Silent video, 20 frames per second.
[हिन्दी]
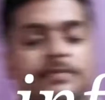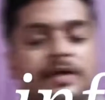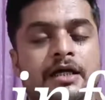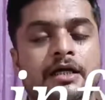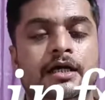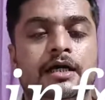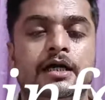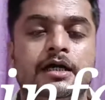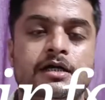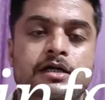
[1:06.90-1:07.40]

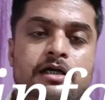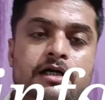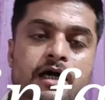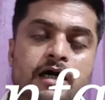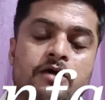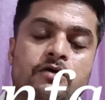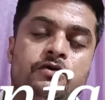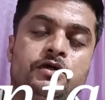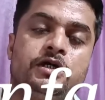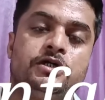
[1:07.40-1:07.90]
में नगर
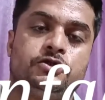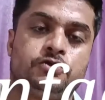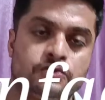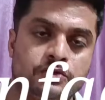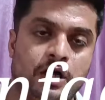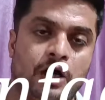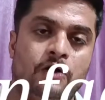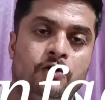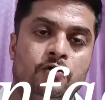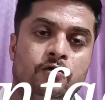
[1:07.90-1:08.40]
निकायों के
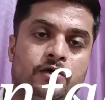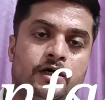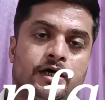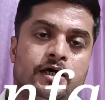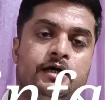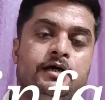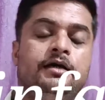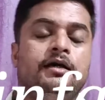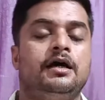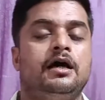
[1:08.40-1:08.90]
चुनाव हो
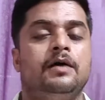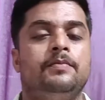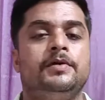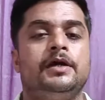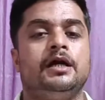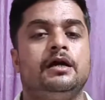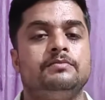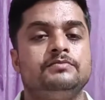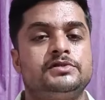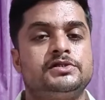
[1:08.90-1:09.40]
रहे हैं
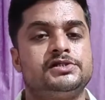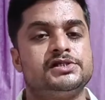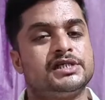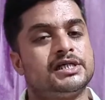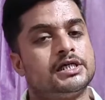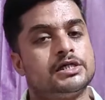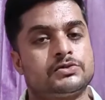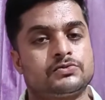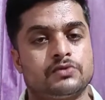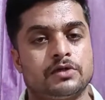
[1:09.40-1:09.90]
अभी हम
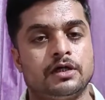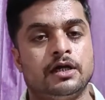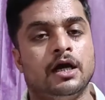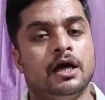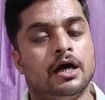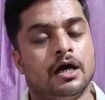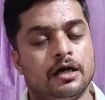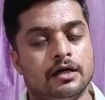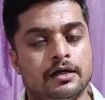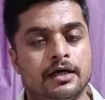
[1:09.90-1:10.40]
सिंहेश्वर
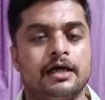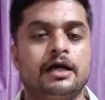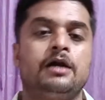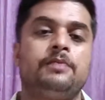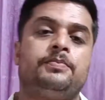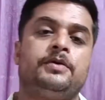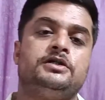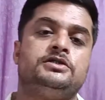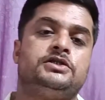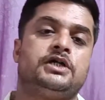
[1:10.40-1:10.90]

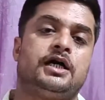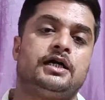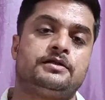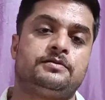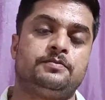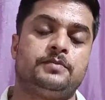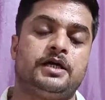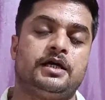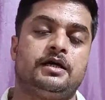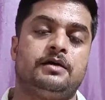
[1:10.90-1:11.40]
नगर
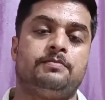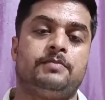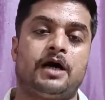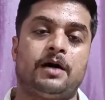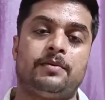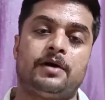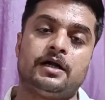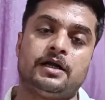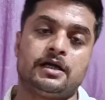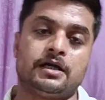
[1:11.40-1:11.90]
पंचायत में हैं
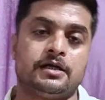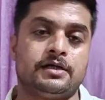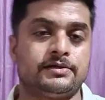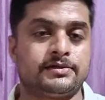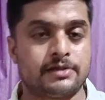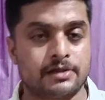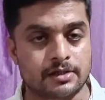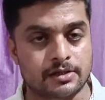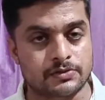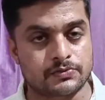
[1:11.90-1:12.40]
बाबा नगरी
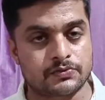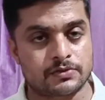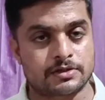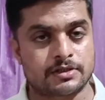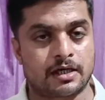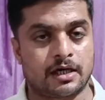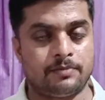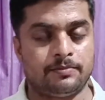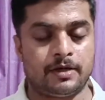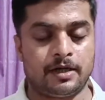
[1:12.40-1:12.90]
सिंहेश्वर
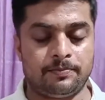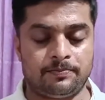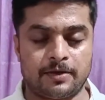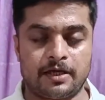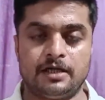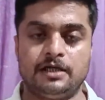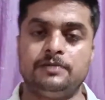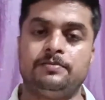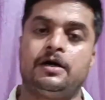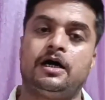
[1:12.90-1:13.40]
धाम है
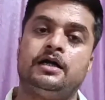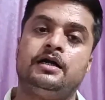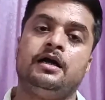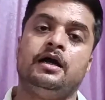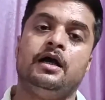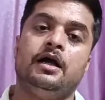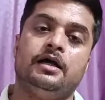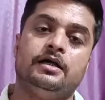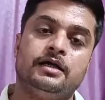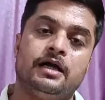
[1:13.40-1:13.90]
पहली बार
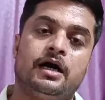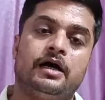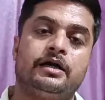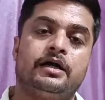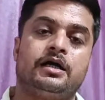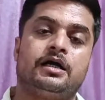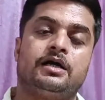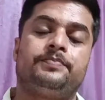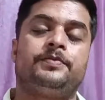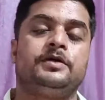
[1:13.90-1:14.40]
यहाँ
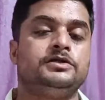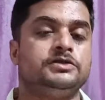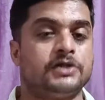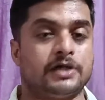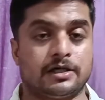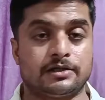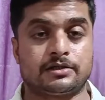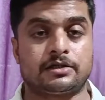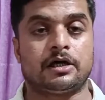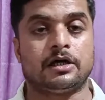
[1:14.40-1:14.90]
नगर
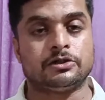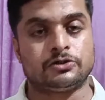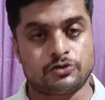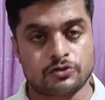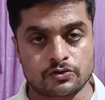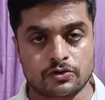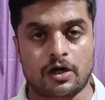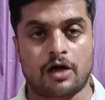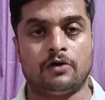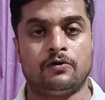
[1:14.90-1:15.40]
पंचायत का
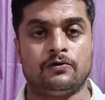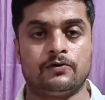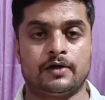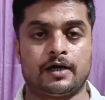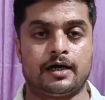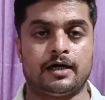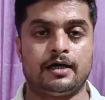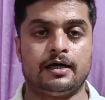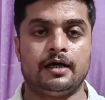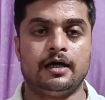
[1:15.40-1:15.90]
चुनाव
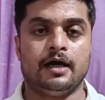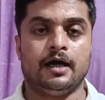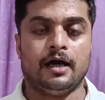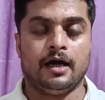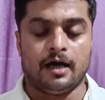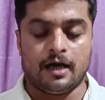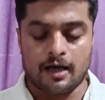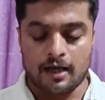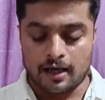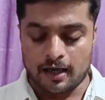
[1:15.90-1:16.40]
होना है
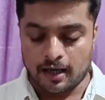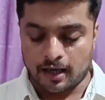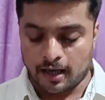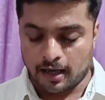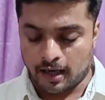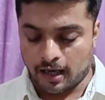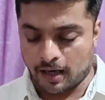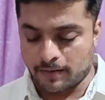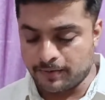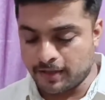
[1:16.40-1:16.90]

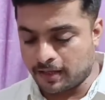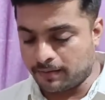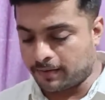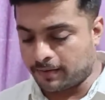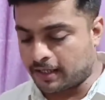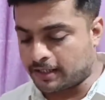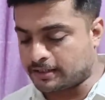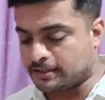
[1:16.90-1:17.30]
अभी हमारे